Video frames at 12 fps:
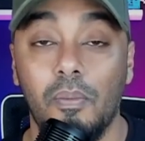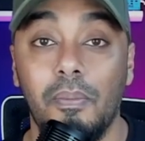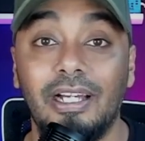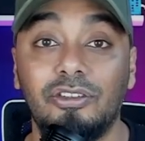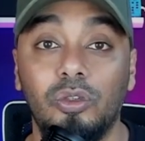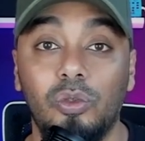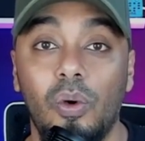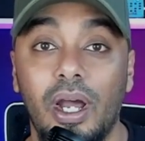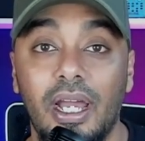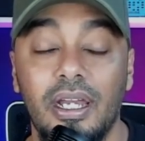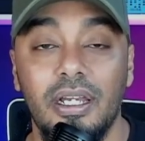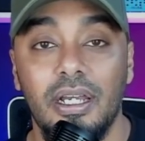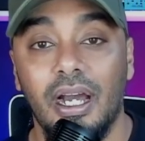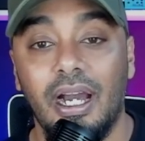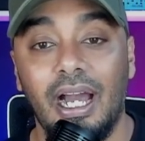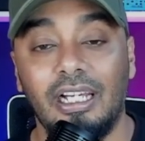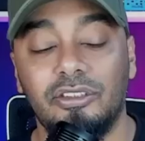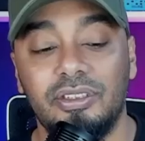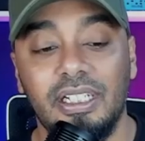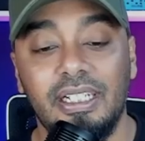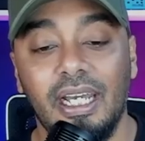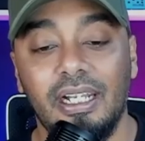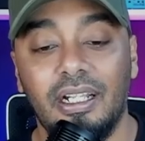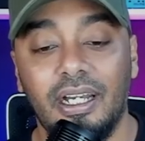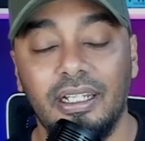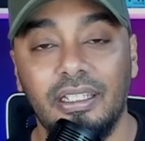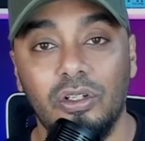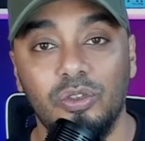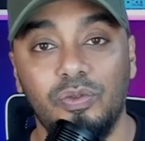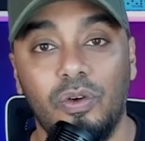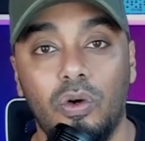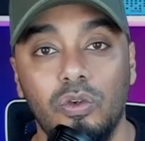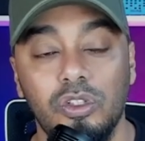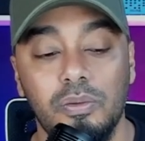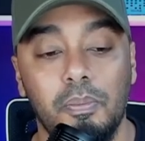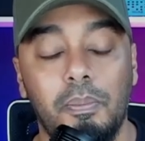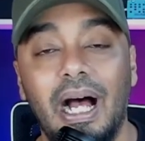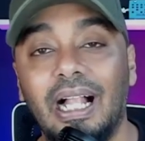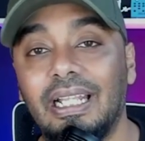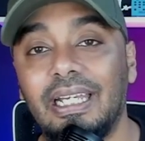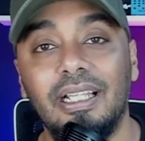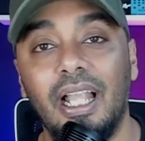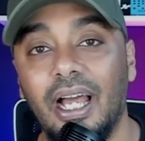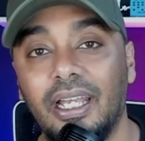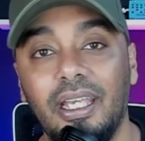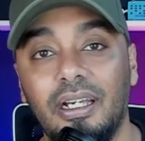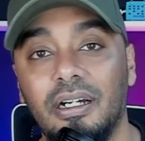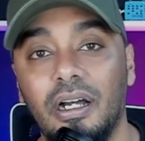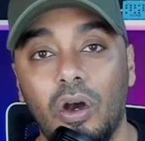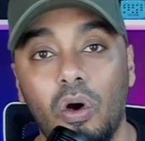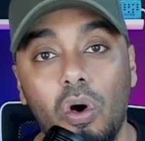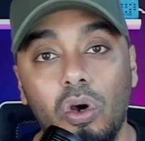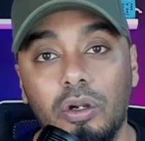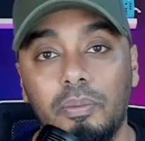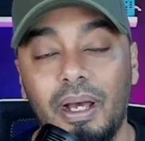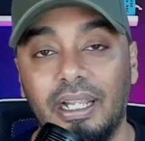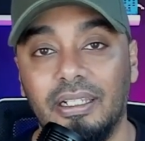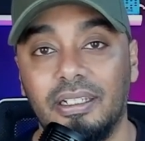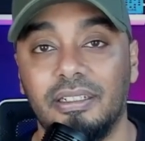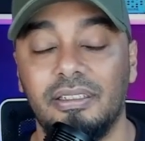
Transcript: Maksud gue, kasus ini adalah kita harus fokus balik lagi ke korban.